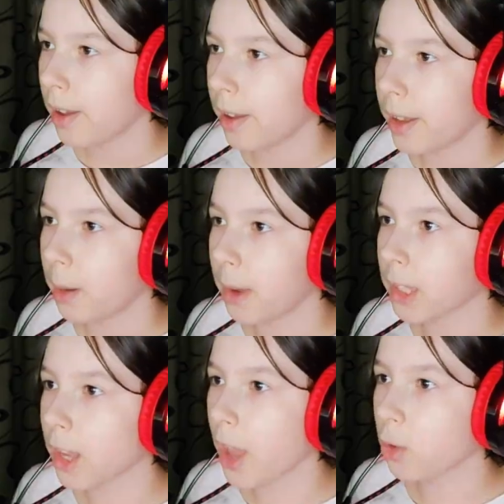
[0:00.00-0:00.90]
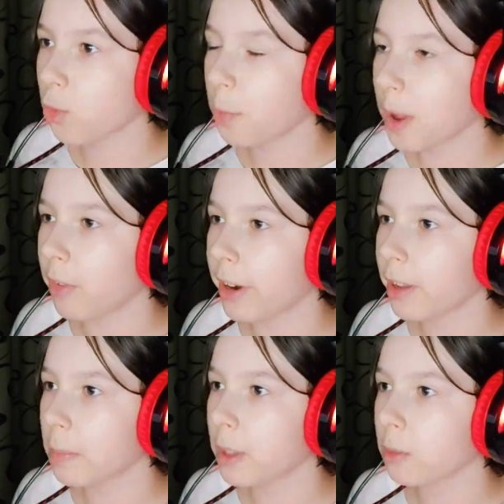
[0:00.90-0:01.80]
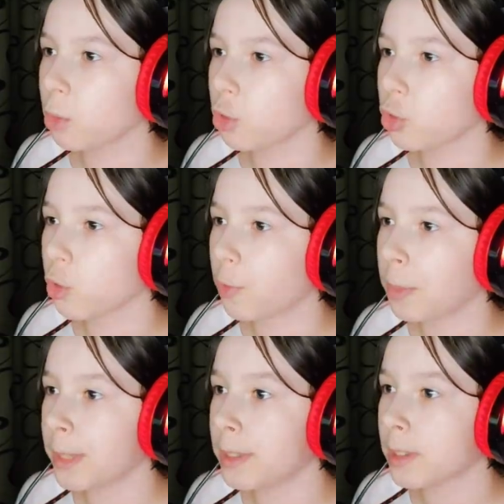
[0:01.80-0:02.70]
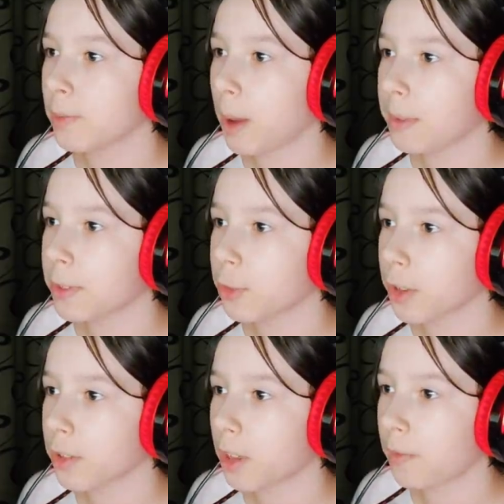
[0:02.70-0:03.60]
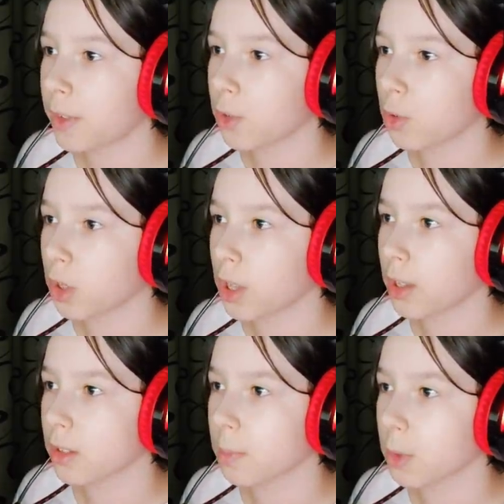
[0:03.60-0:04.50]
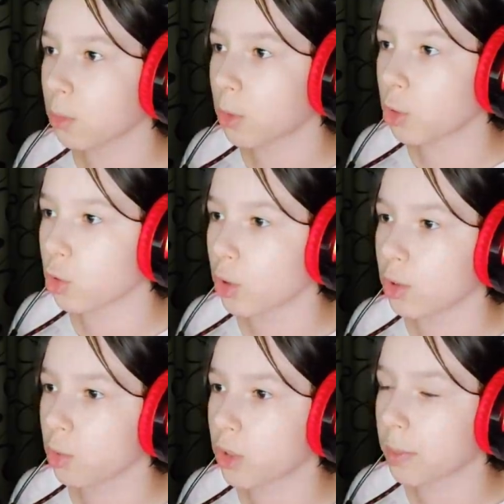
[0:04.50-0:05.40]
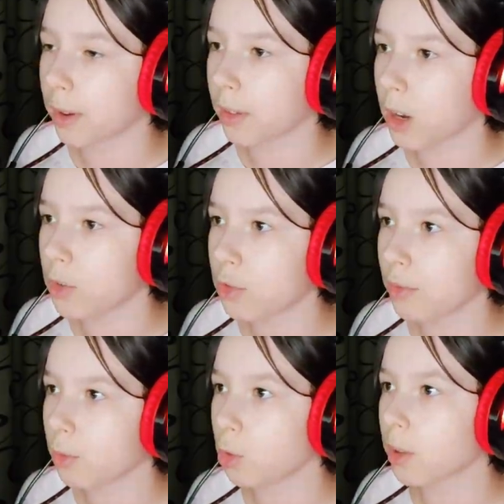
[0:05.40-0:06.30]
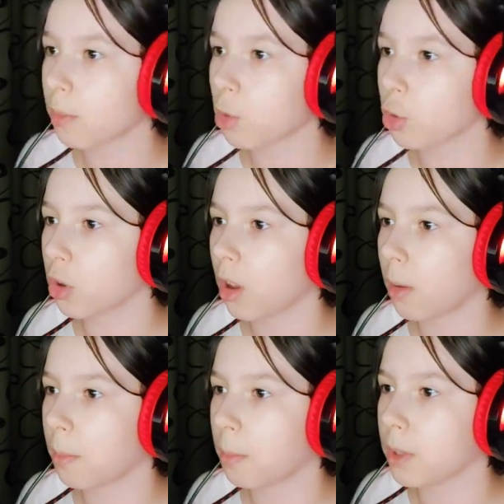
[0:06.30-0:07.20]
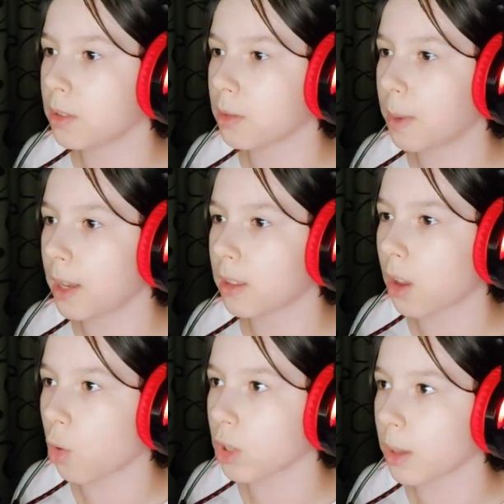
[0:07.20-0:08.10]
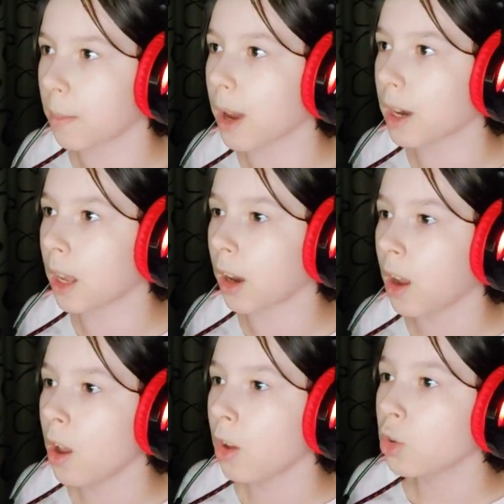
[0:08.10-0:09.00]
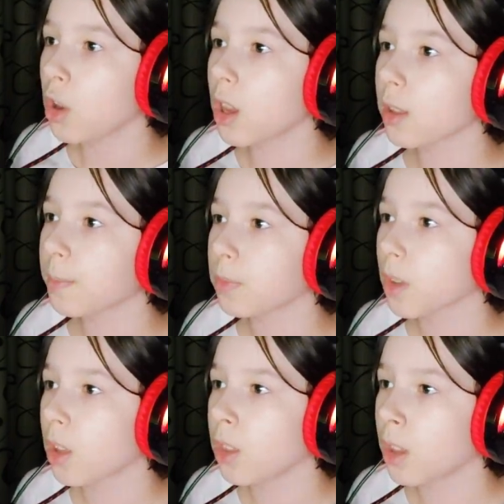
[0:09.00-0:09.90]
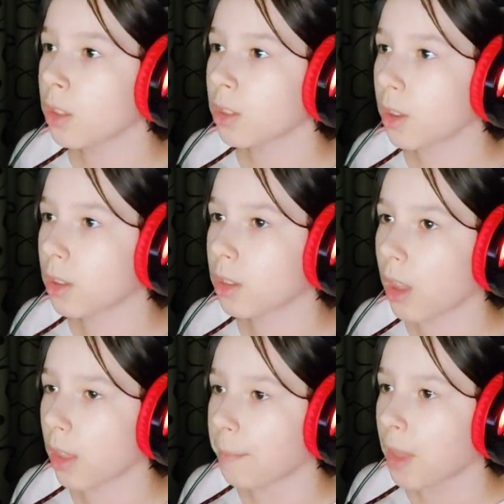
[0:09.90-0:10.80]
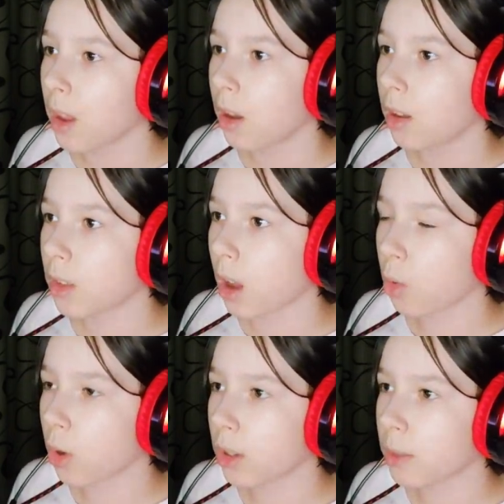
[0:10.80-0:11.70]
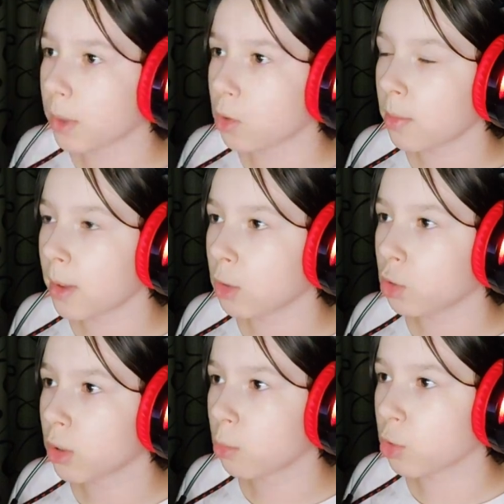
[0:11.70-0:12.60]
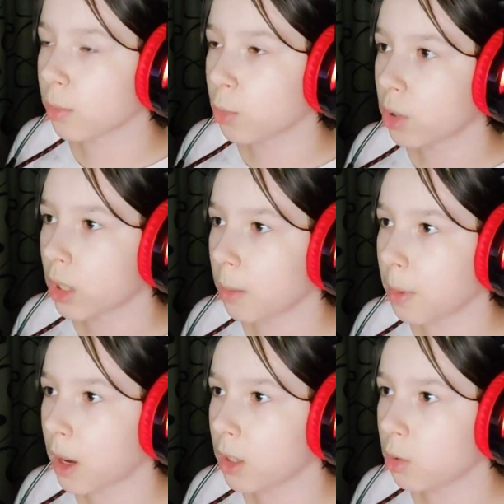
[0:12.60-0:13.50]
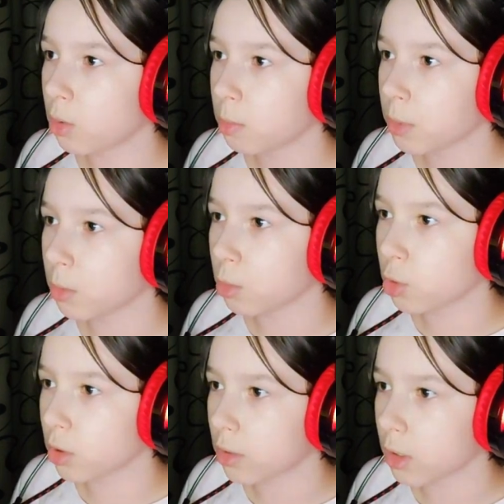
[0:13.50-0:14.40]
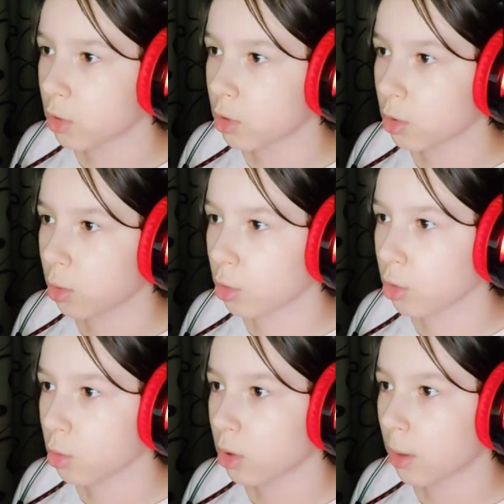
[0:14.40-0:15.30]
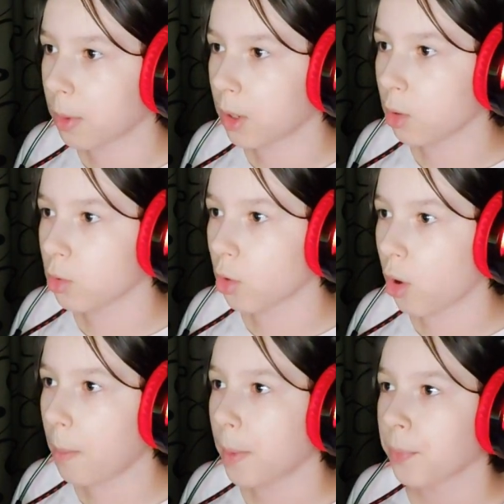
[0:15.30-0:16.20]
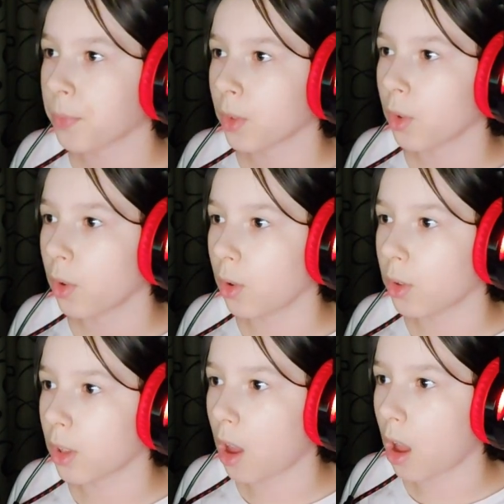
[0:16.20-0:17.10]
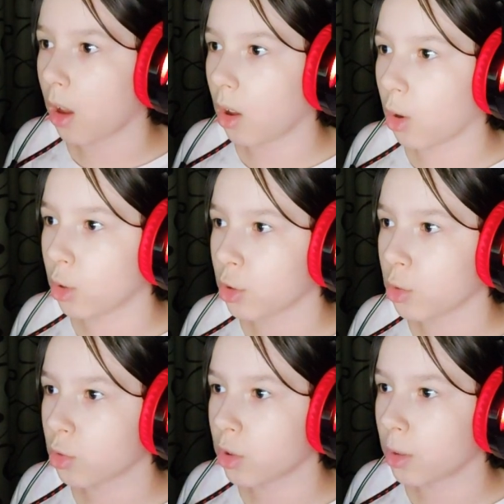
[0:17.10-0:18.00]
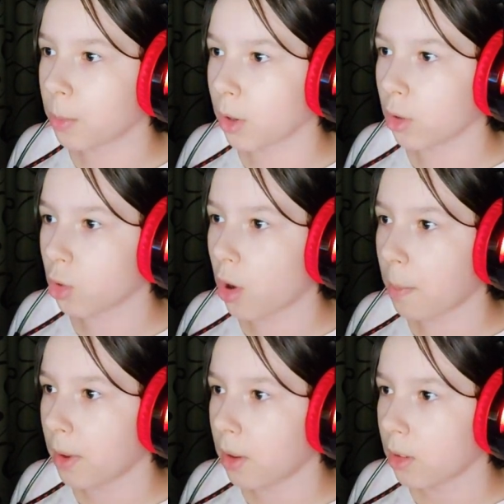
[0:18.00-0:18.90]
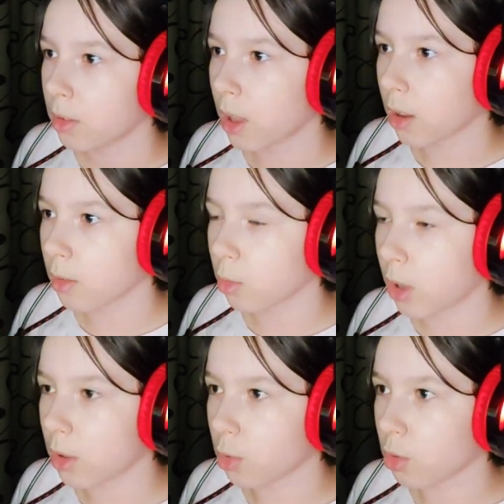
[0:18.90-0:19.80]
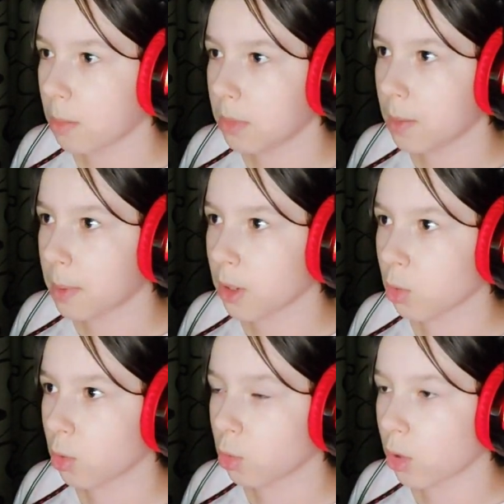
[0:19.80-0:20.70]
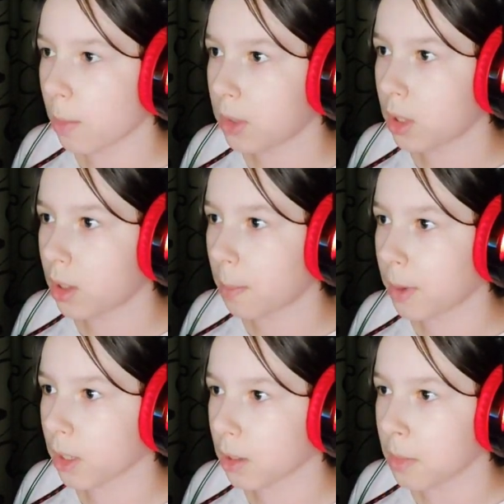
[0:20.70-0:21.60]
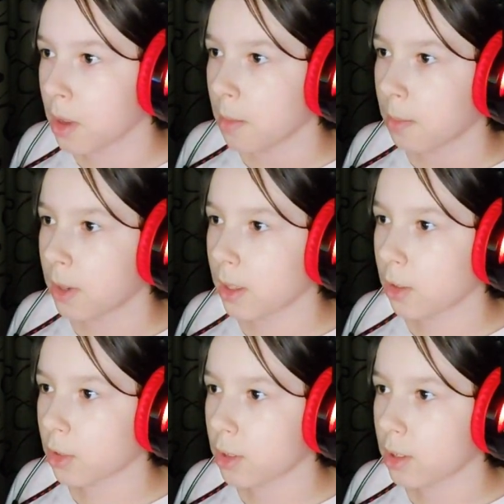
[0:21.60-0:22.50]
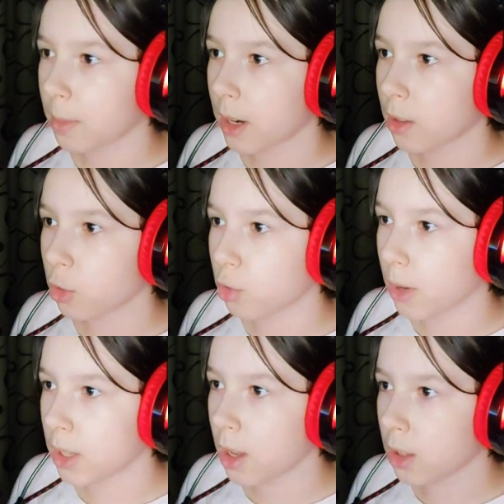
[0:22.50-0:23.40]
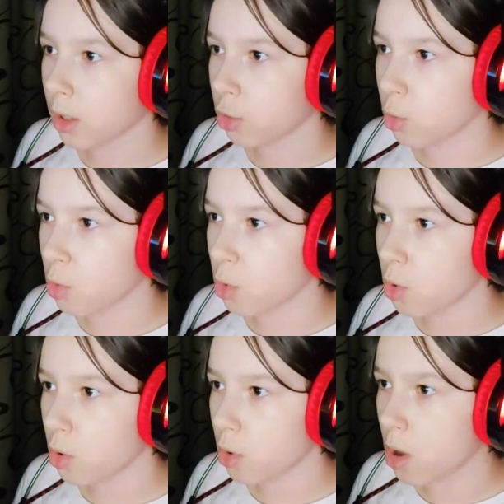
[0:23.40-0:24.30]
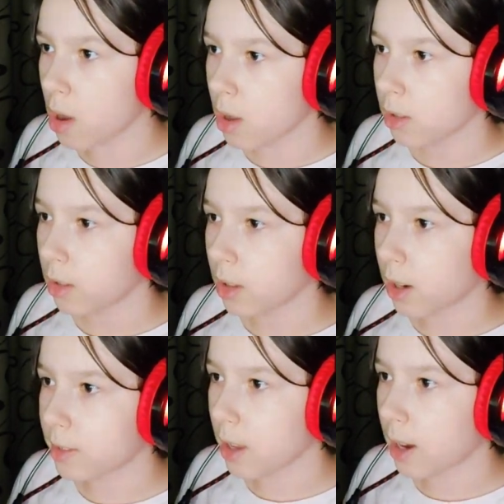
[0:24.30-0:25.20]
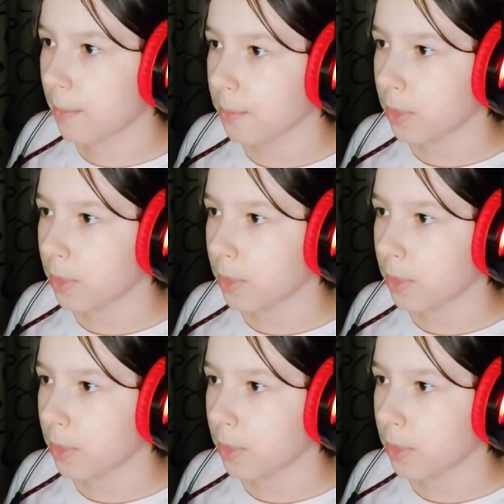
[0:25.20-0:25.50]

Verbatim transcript: Ребят, я тут в первый раз, поэтому ищу вместе с вами сейчас на видео. Я, кстати, подумала, что эти кусты прозрачные, и вдруг там может быть спрятан какой-то маркер. Но нет, нет, нет, нет. А, так, аккуратно подойдем, я вижу, там уже многие падают, потому что достаточно сложно туда прыгнуть. Оп. Да, а, а, сейчас уже не прыгает. Оп. Так, ну ладно, сюда мы запрыгнули, но туда мы не допрыгнем. Мы должны собрать нашу монеточку. Не долетели.